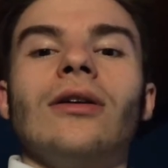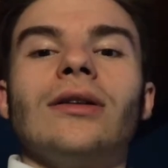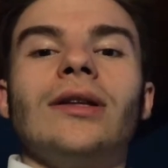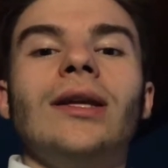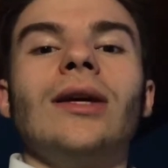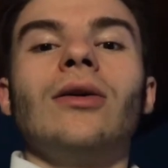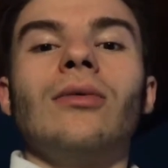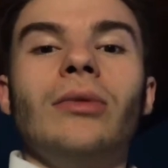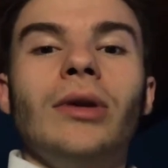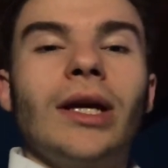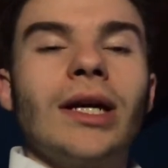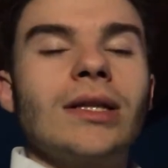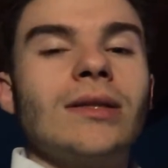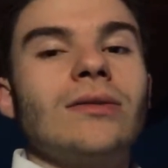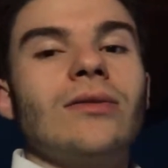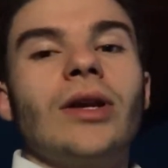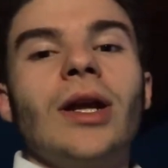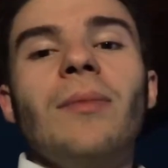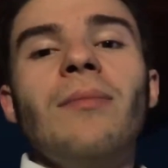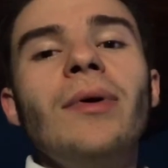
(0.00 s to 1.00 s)
di
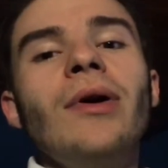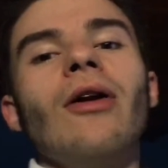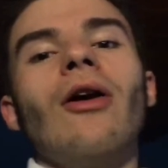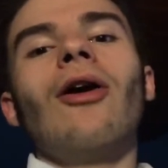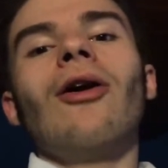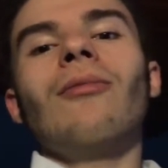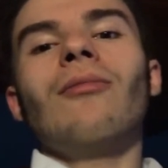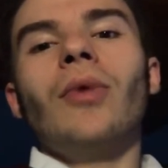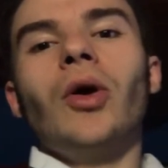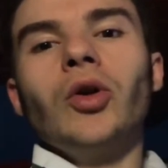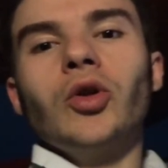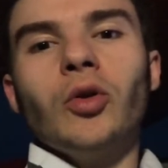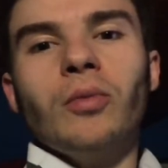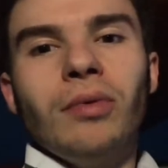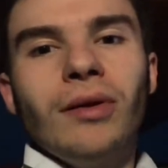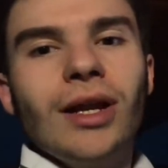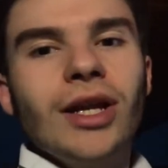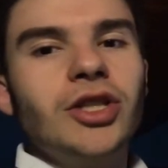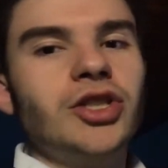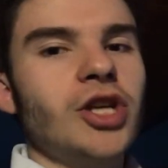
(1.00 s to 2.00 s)
comunicazione però molto
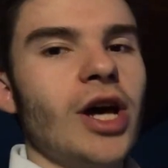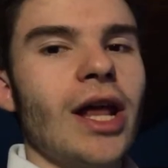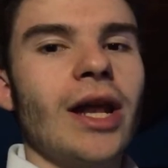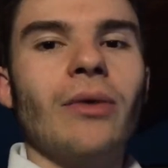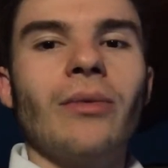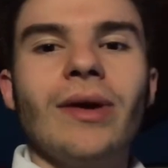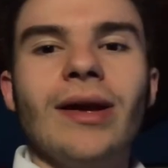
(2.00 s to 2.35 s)
più leggeri